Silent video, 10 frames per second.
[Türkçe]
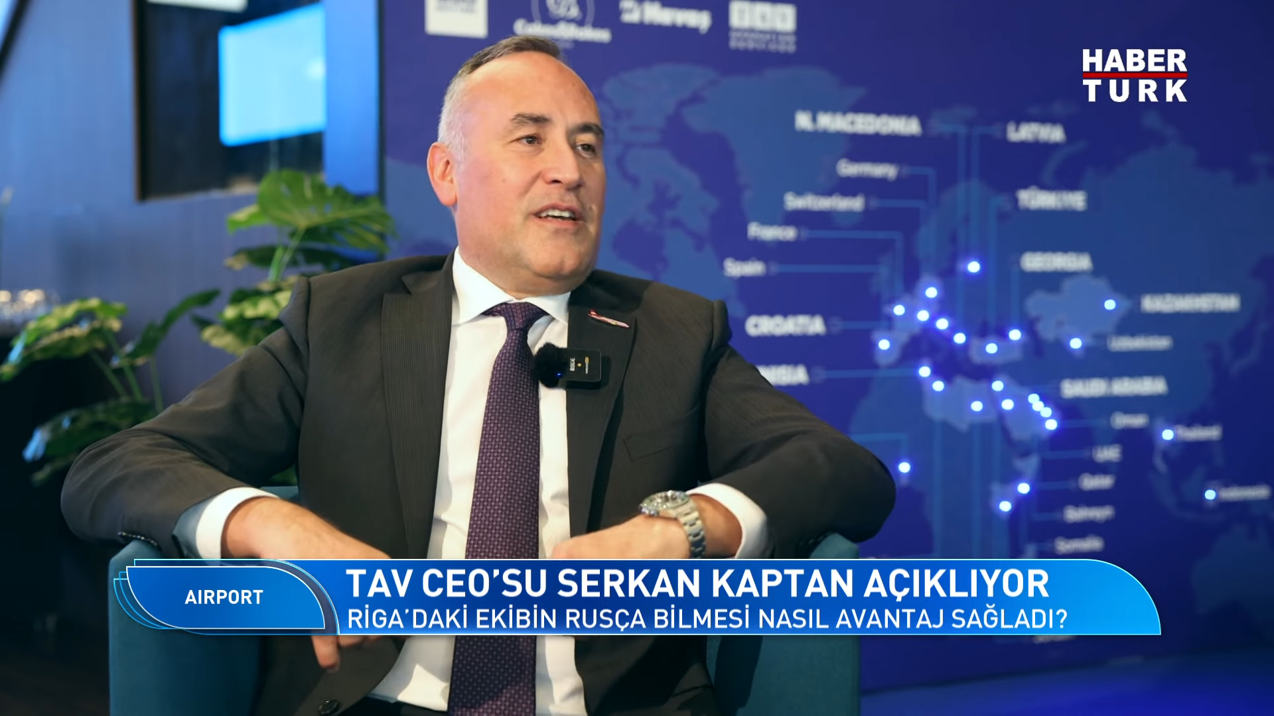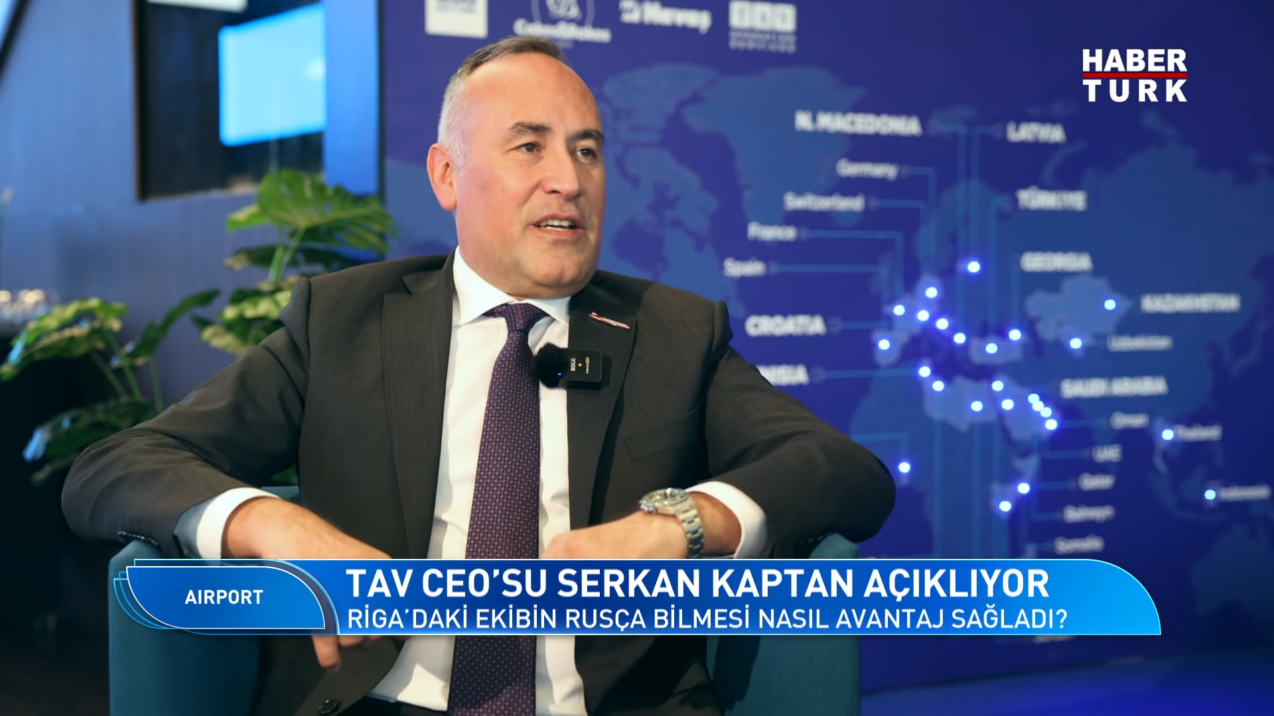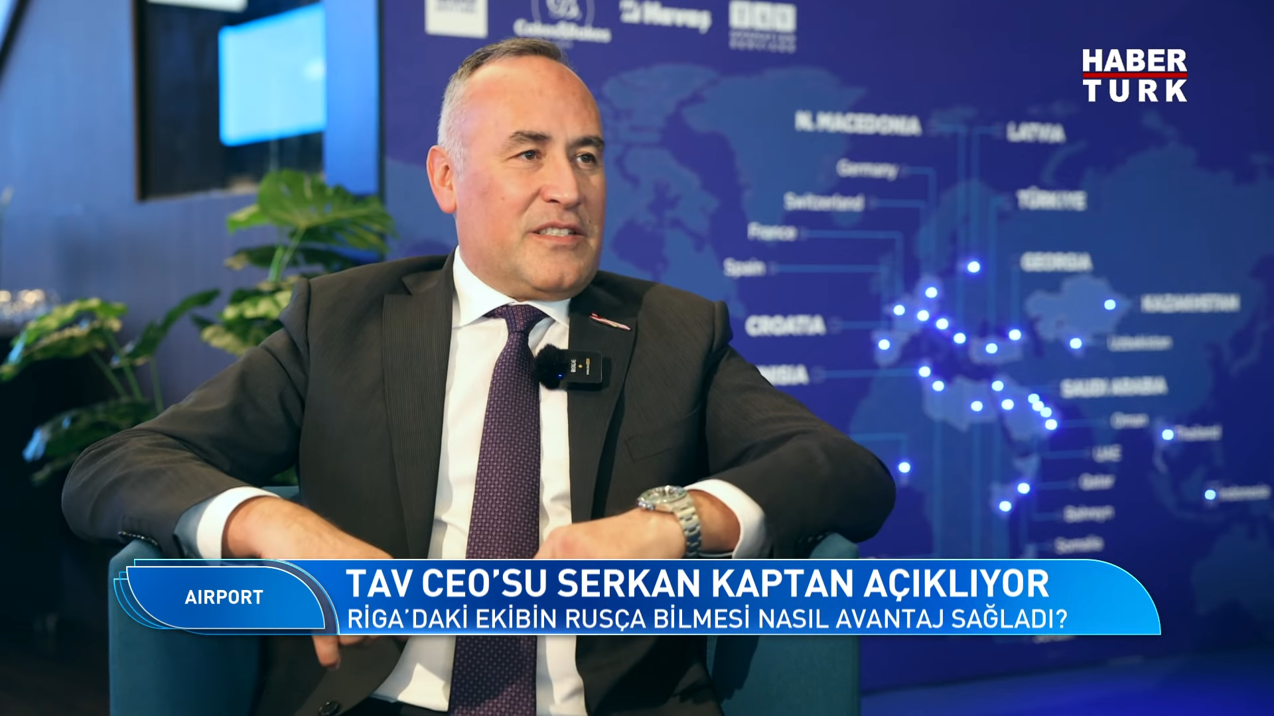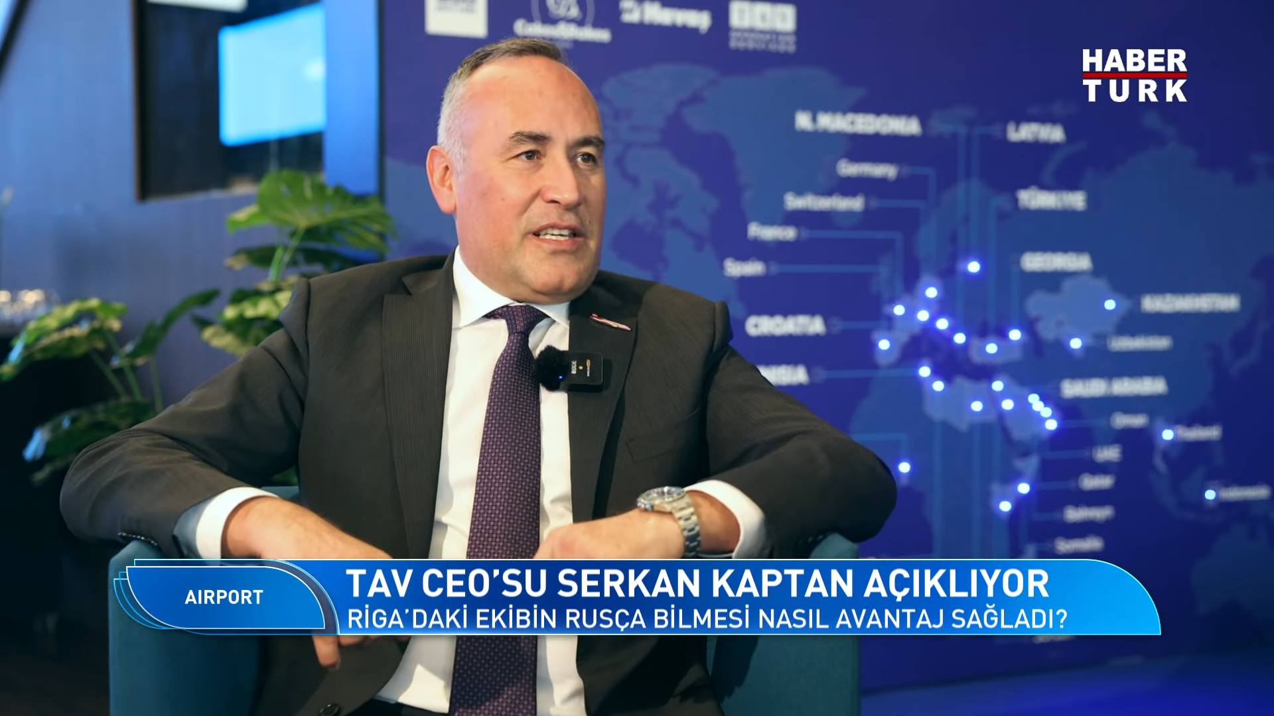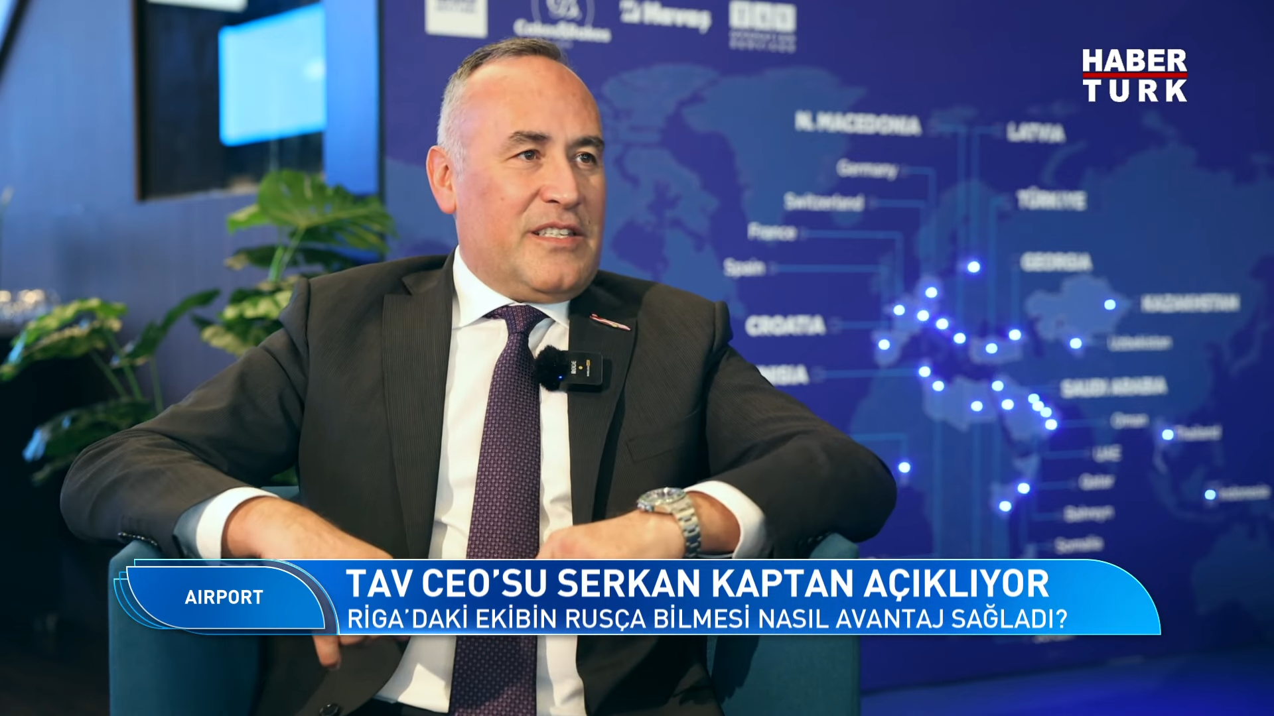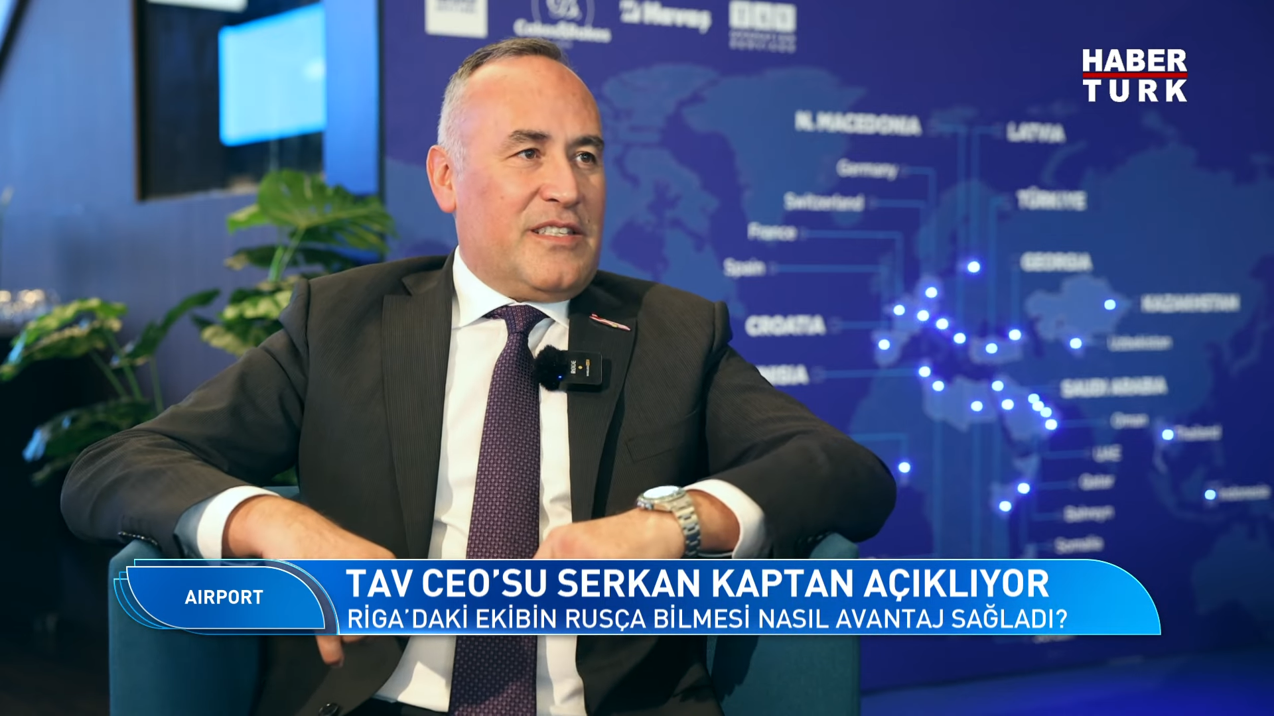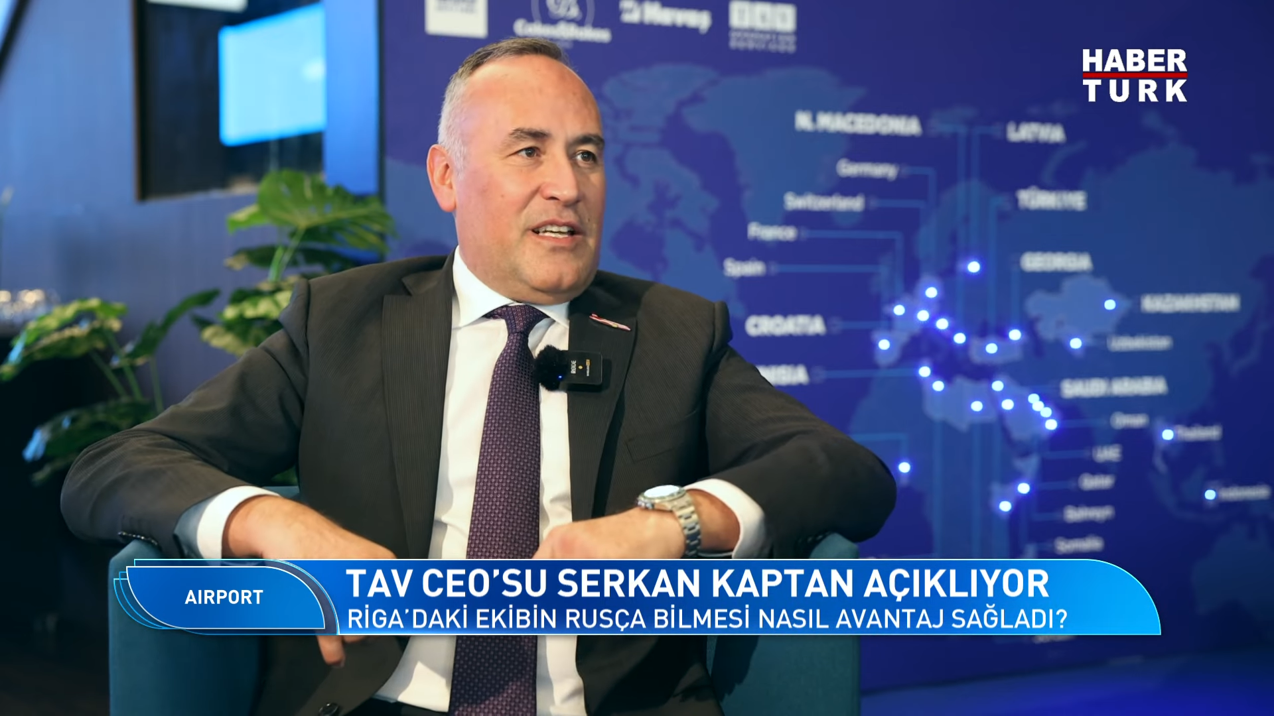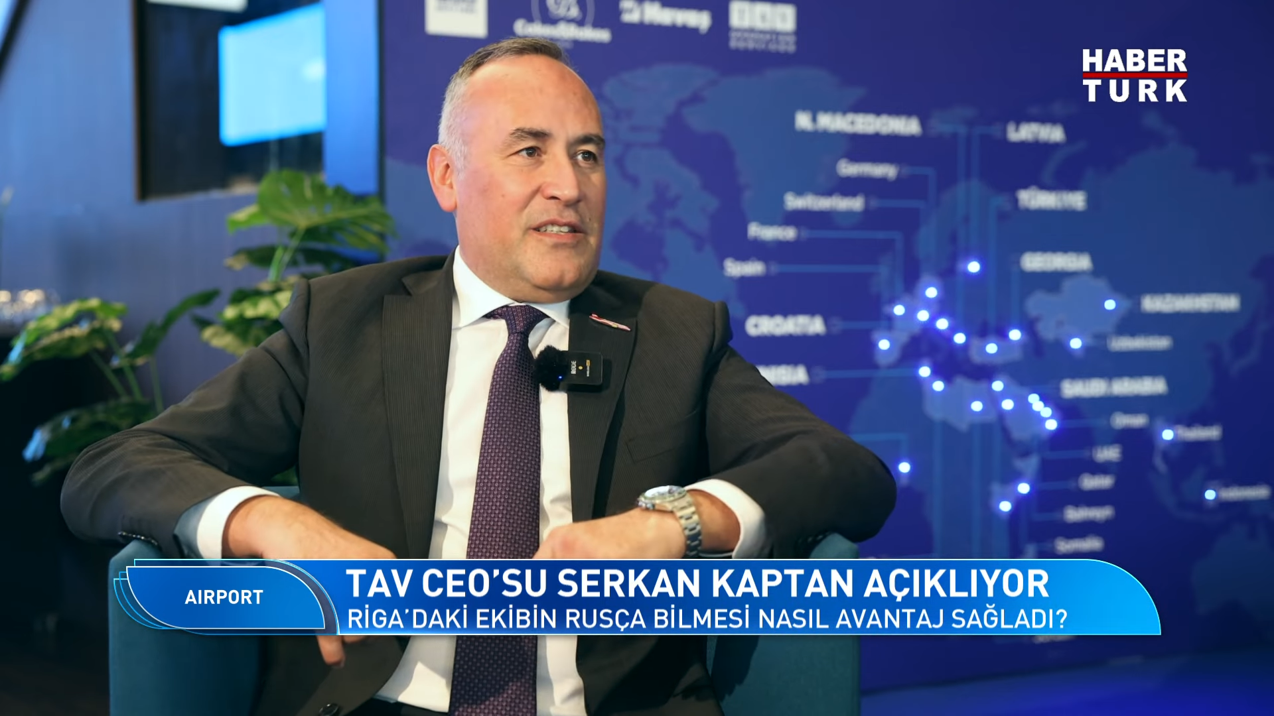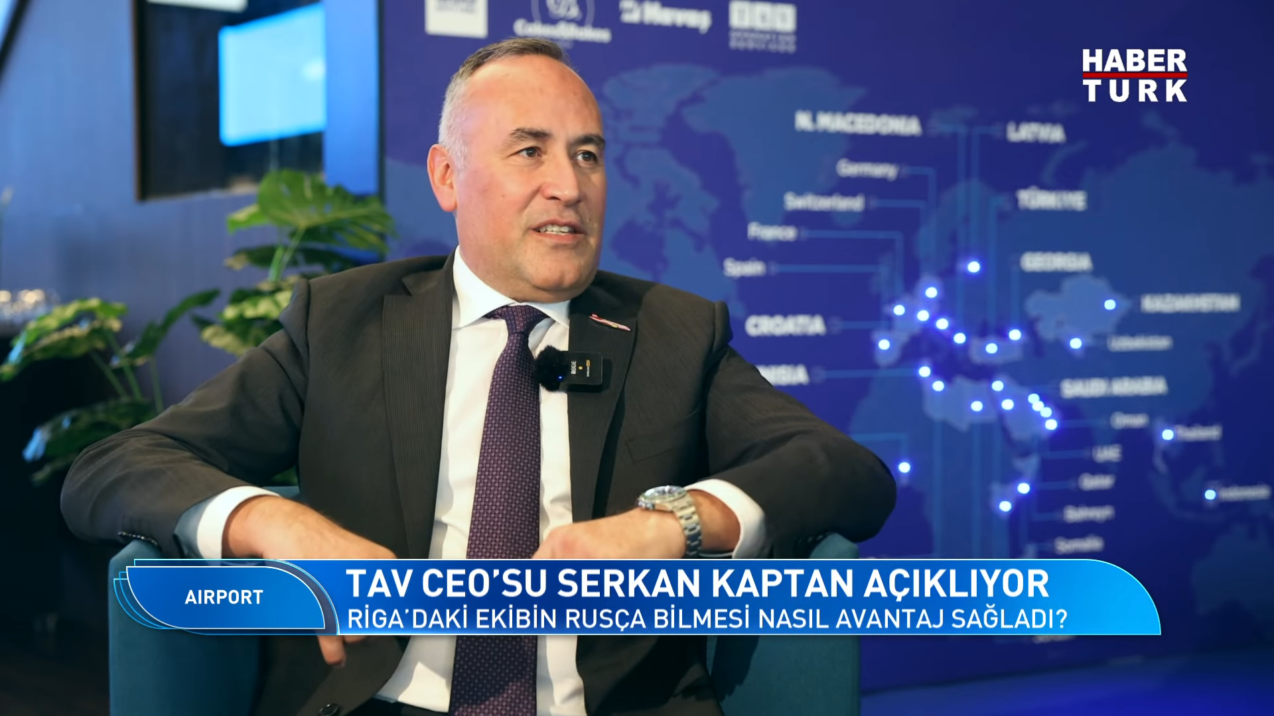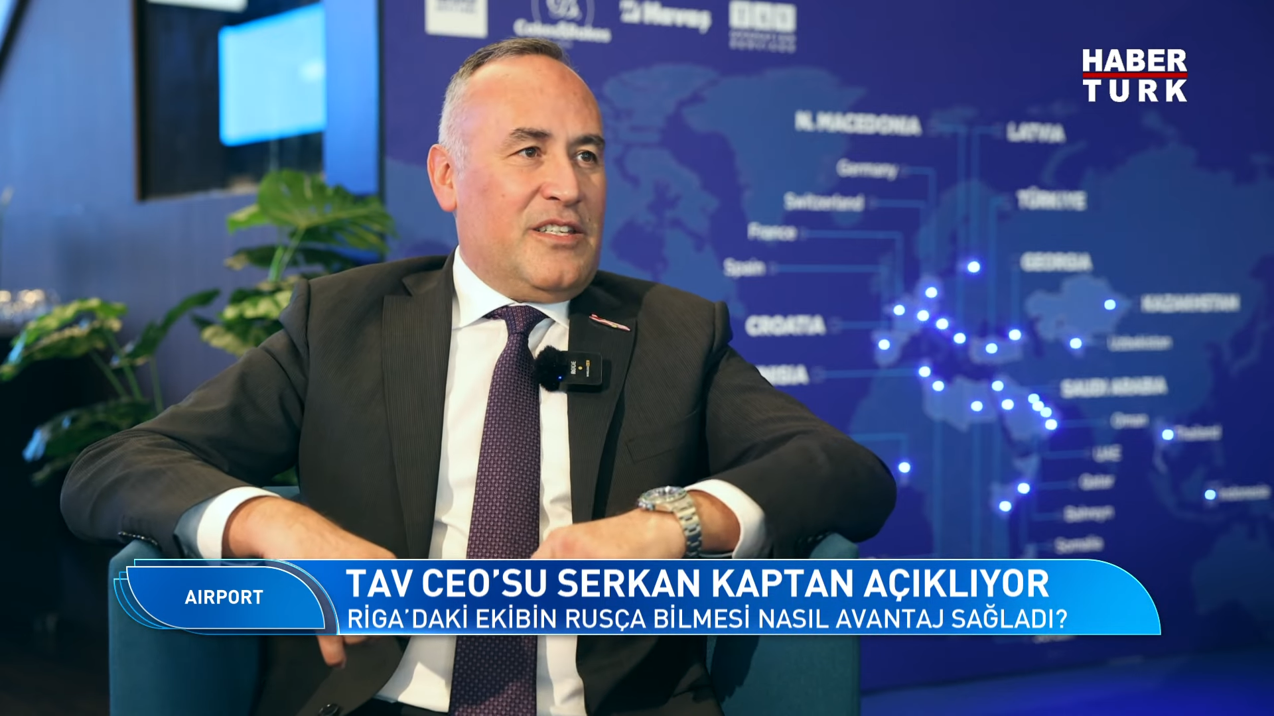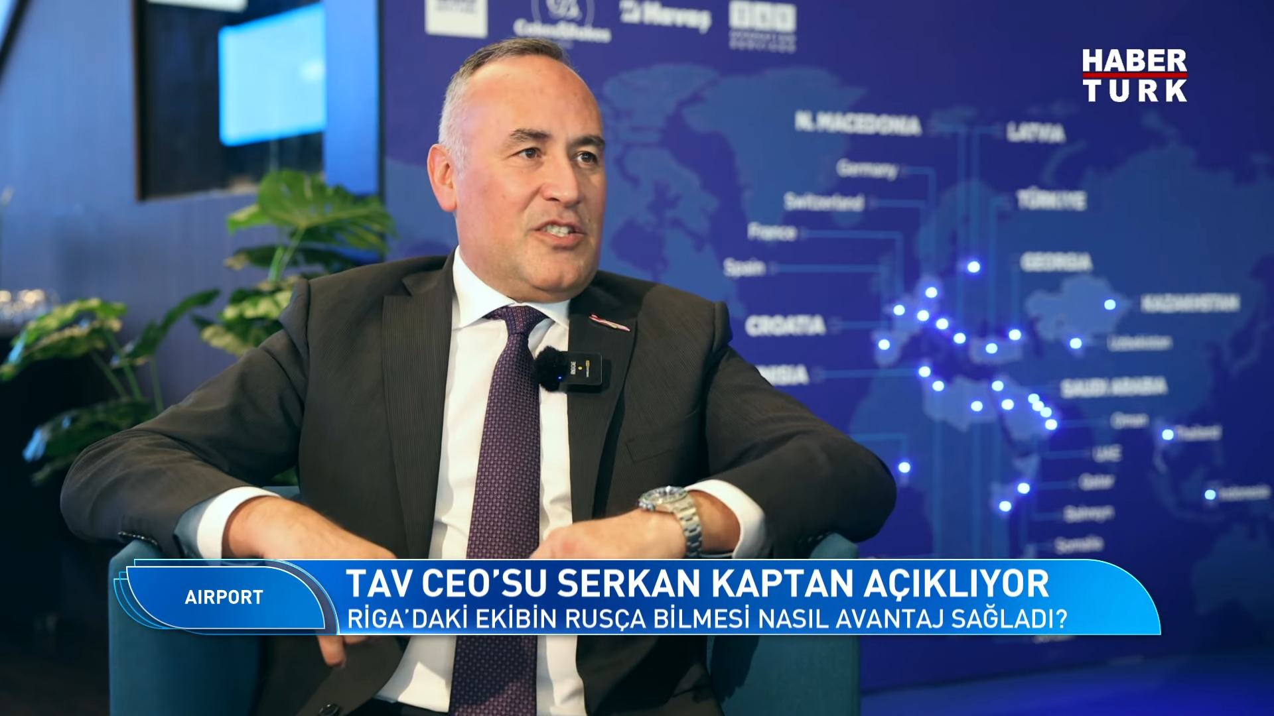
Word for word: Kazakistan'daki